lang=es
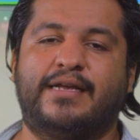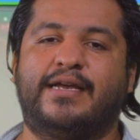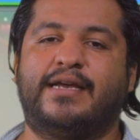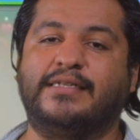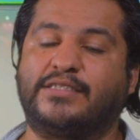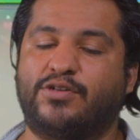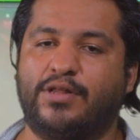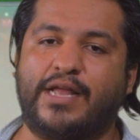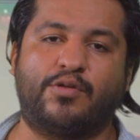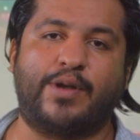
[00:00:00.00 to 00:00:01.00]
Eh,
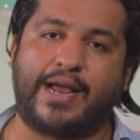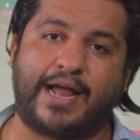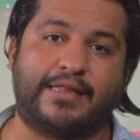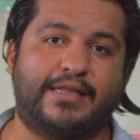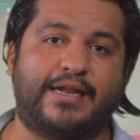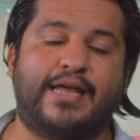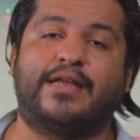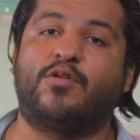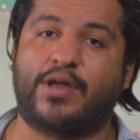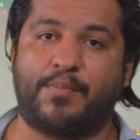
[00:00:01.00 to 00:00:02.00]
Stroll dando una cátedra
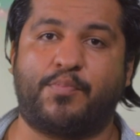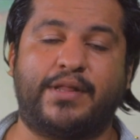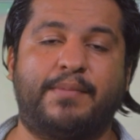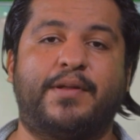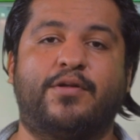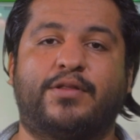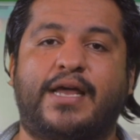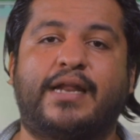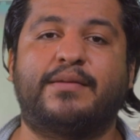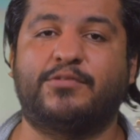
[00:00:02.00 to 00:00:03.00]
de lo que puede
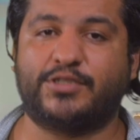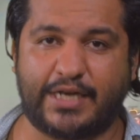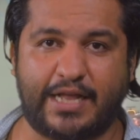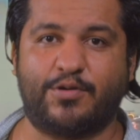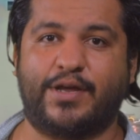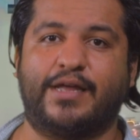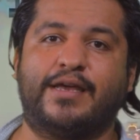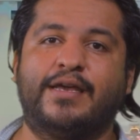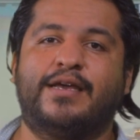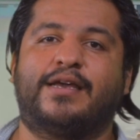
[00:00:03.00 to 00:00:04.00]
pilotear, demostrando
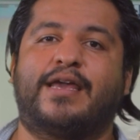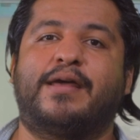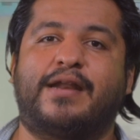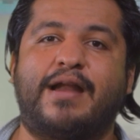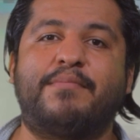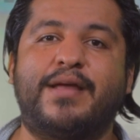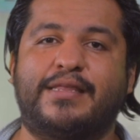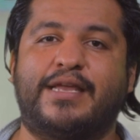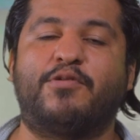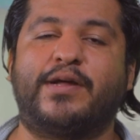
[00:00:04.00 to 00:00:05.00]
que, que
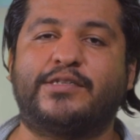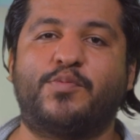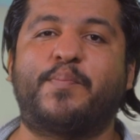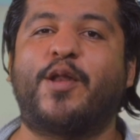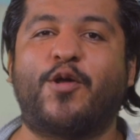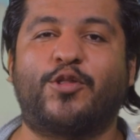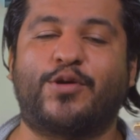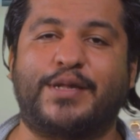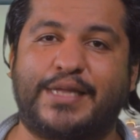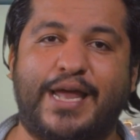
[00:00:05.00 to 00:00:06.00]
realmente no es un
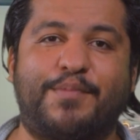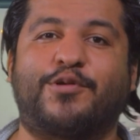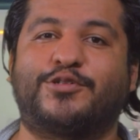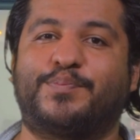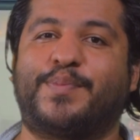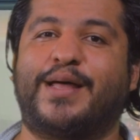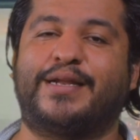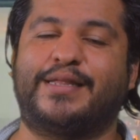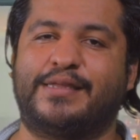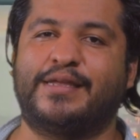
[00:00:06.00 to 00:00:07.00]
piloto que está ahí por su
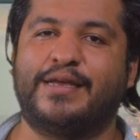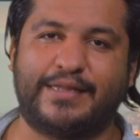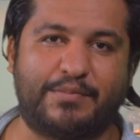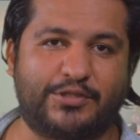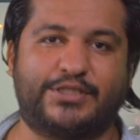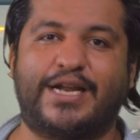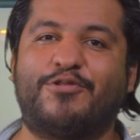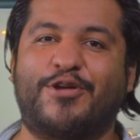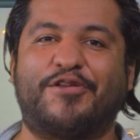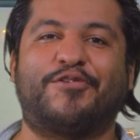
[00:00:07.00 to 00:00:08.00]
padre,
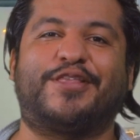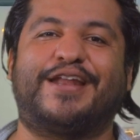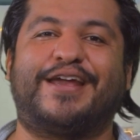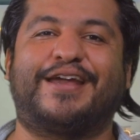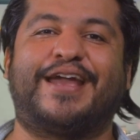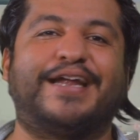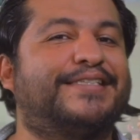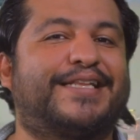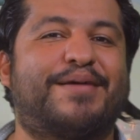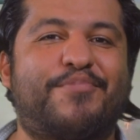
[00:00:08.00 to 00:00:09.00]
demostrando que no tiene que
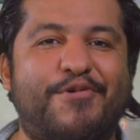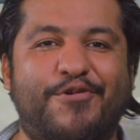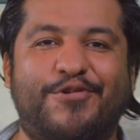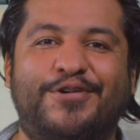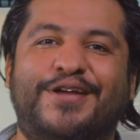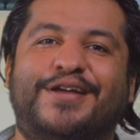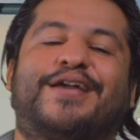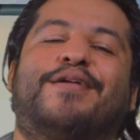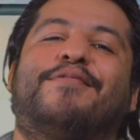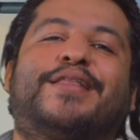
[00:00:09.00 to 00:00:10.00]
irse tampoco,
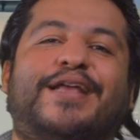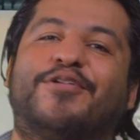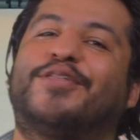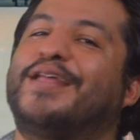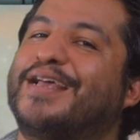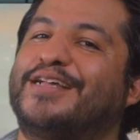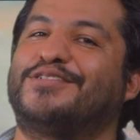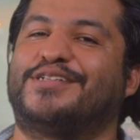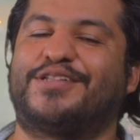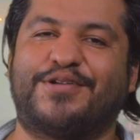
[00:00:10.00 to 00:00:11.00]
que Vettel no tiene que
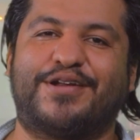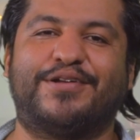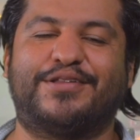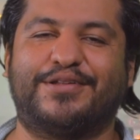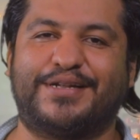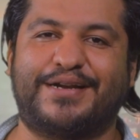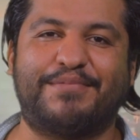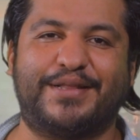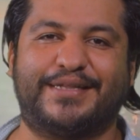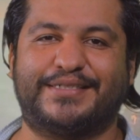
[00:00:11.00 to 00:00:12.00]
sustituirlo, entonces
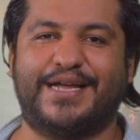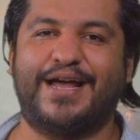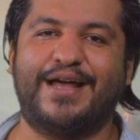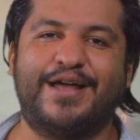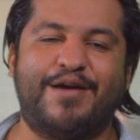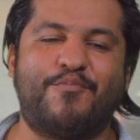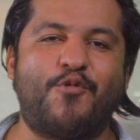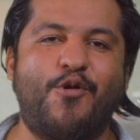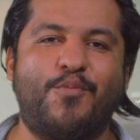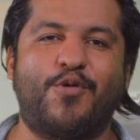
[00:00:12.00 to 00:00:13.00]
realmente está
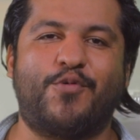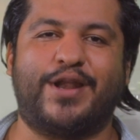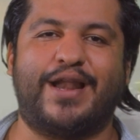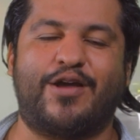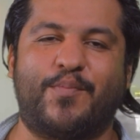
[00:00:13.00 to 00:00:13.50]
muy muy buena la